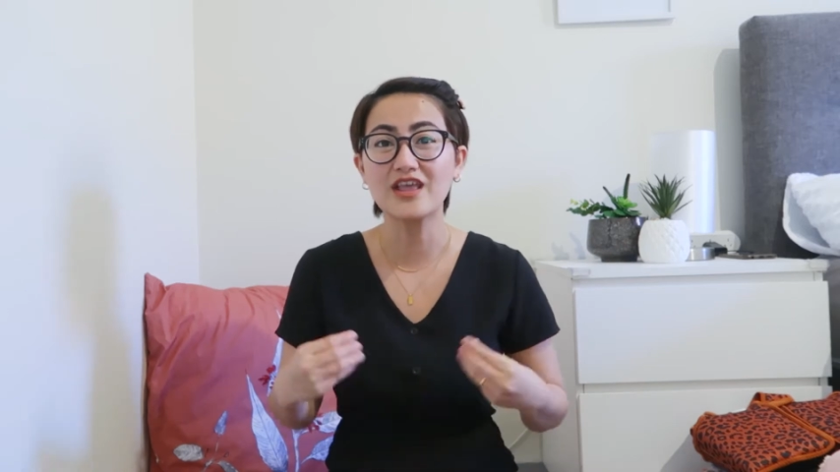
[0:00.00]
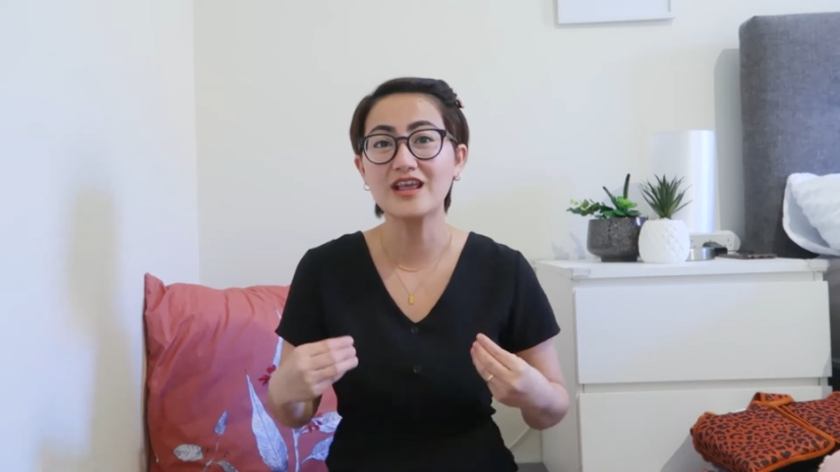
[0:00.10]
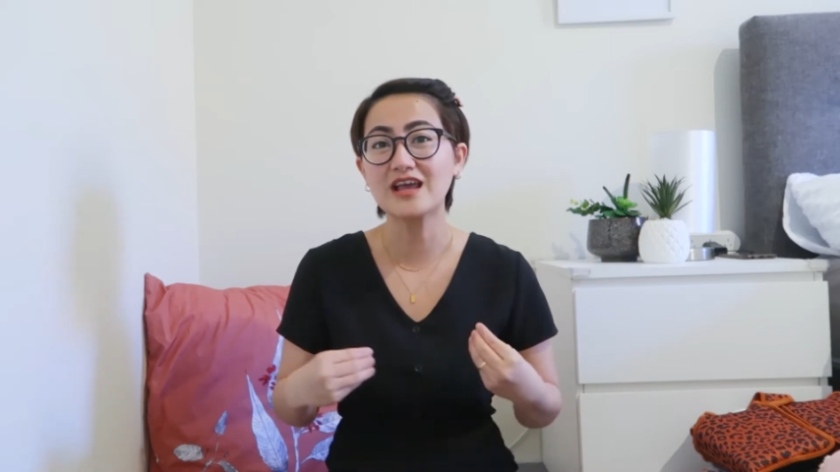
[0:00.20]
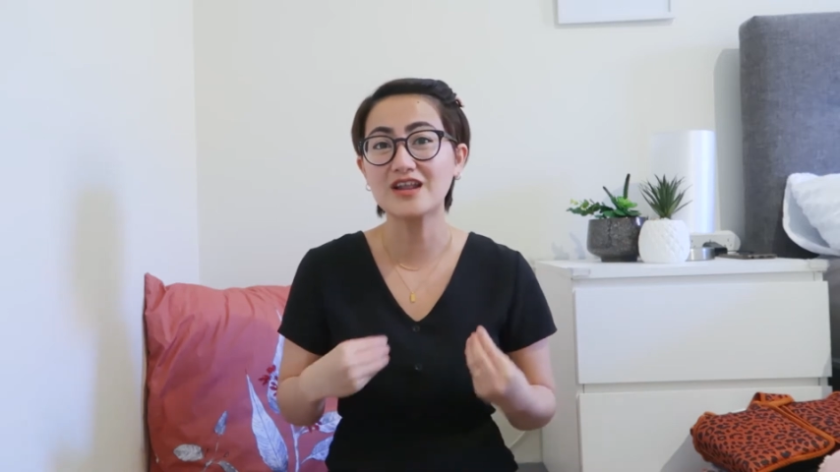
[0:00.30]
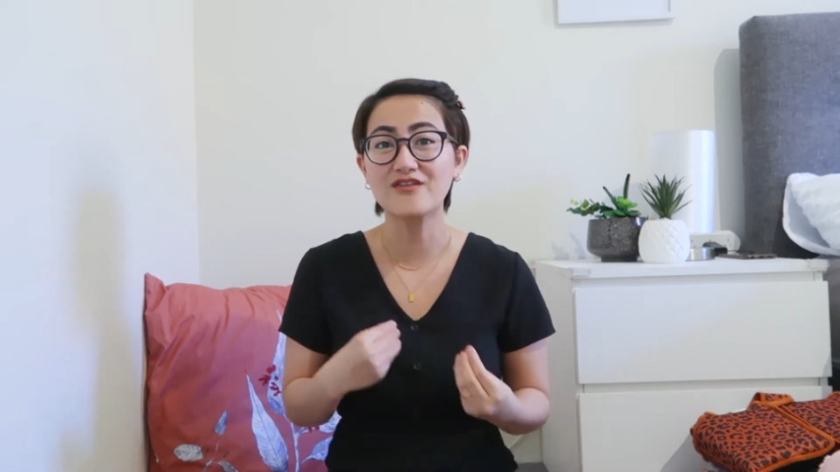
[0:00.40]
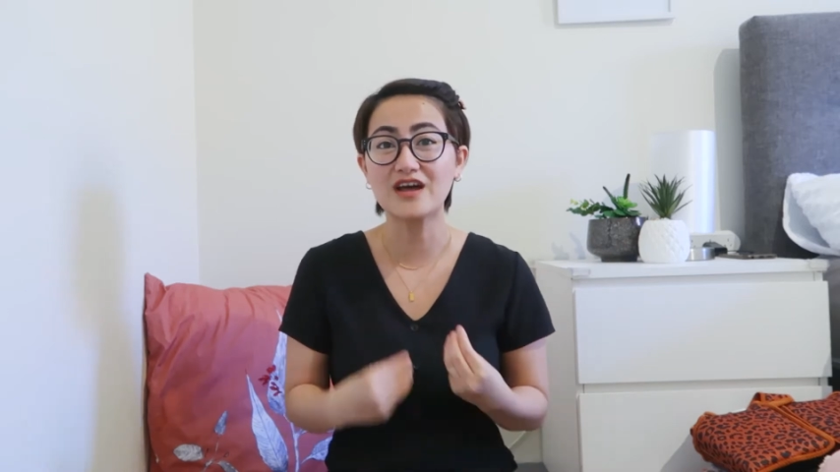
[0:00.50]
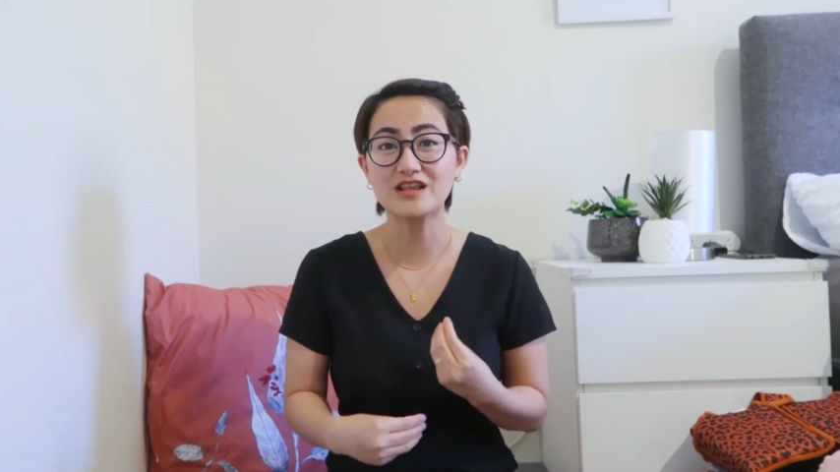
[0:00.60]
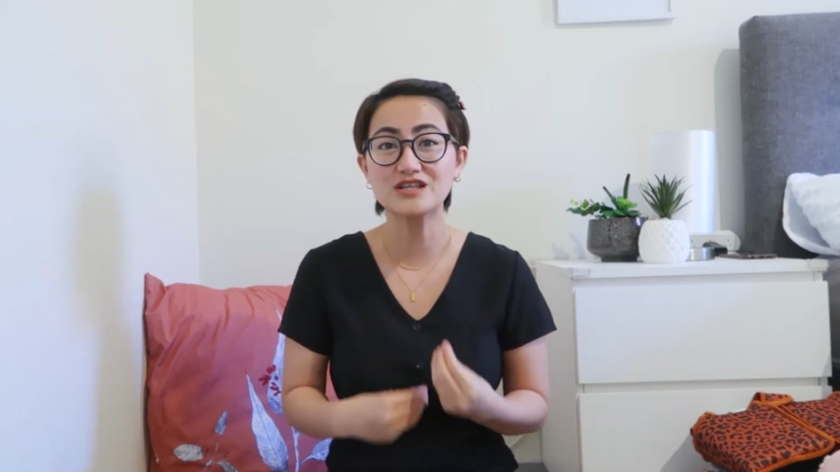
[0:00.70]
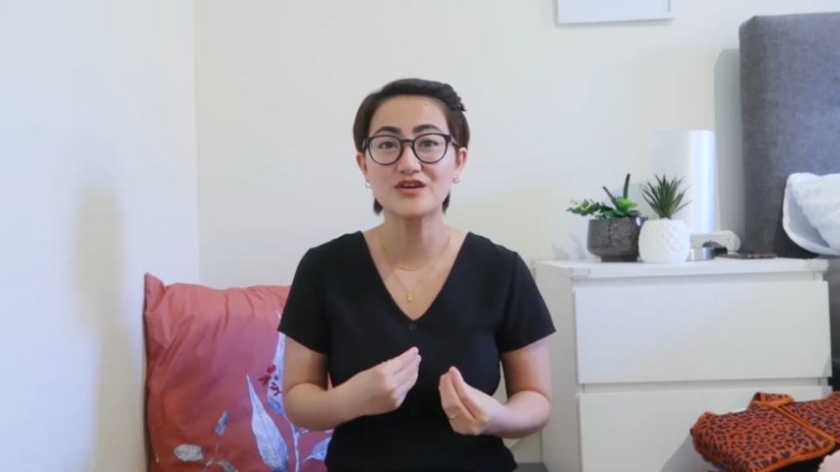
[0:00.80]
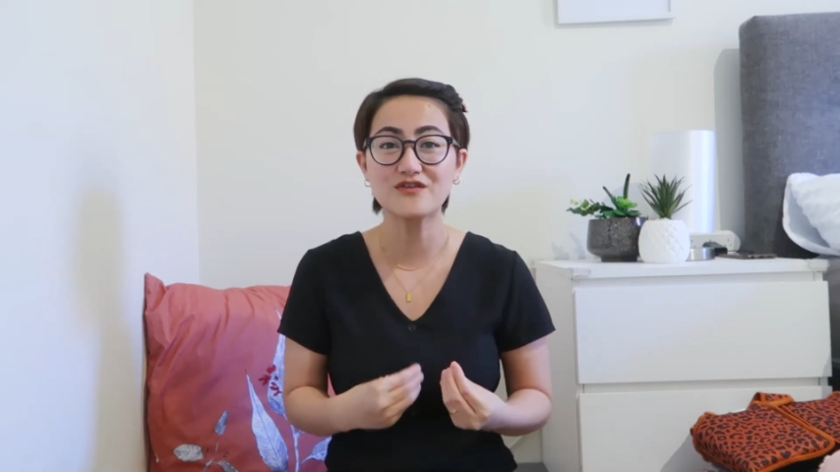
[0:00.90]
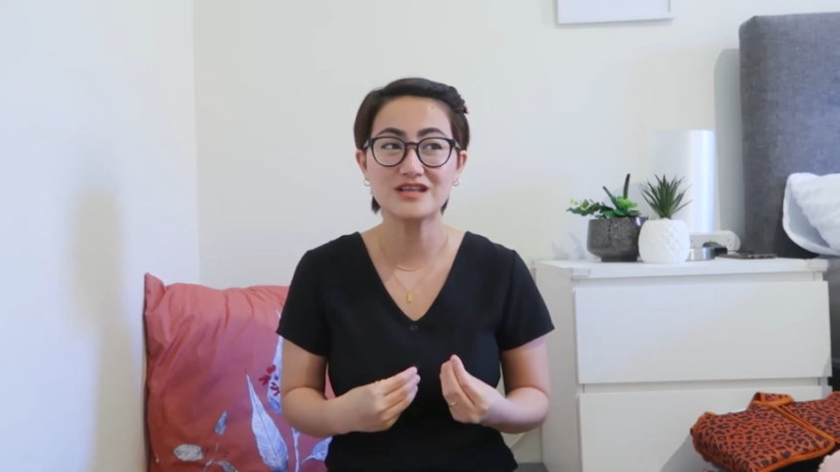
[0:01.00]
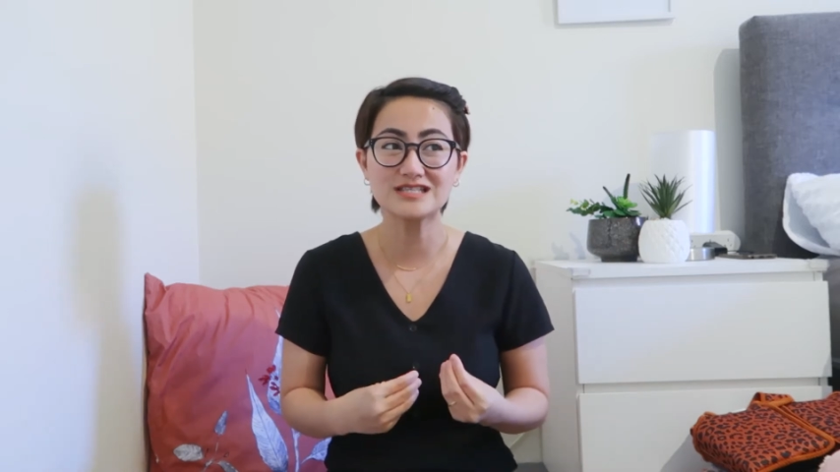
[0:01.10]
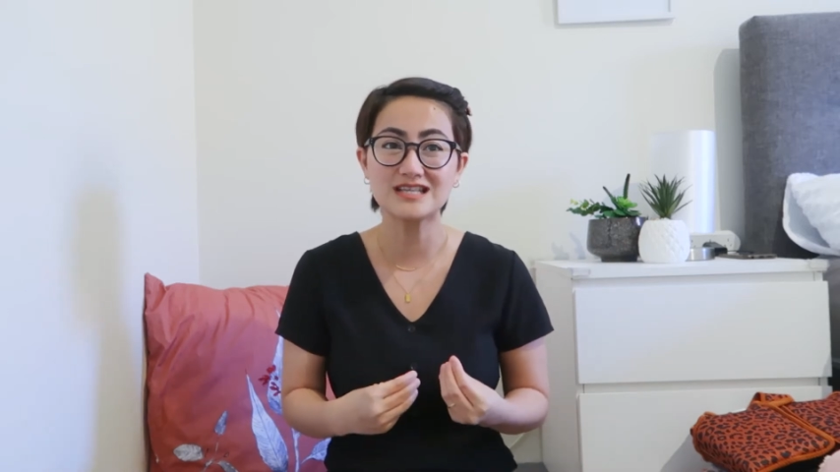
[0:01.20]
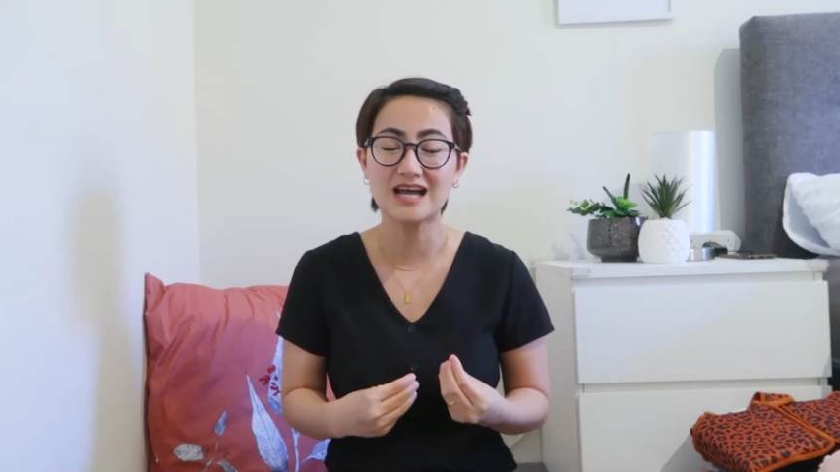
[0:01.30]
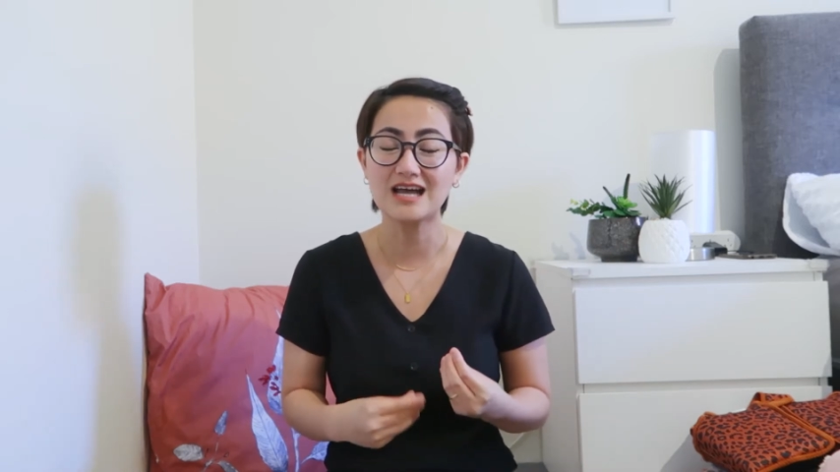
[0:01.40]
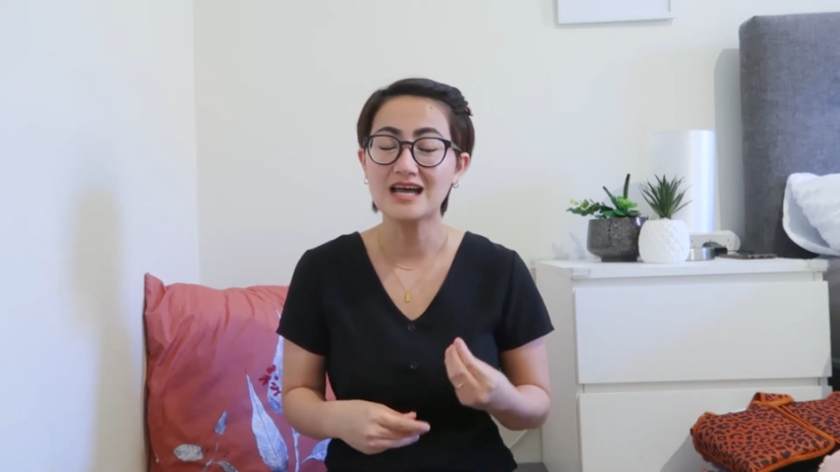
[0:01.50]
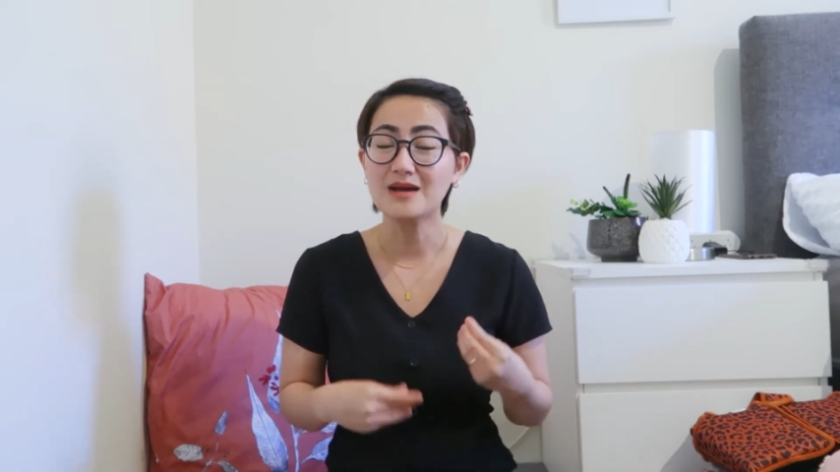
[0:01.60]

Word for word: taking advantage of this na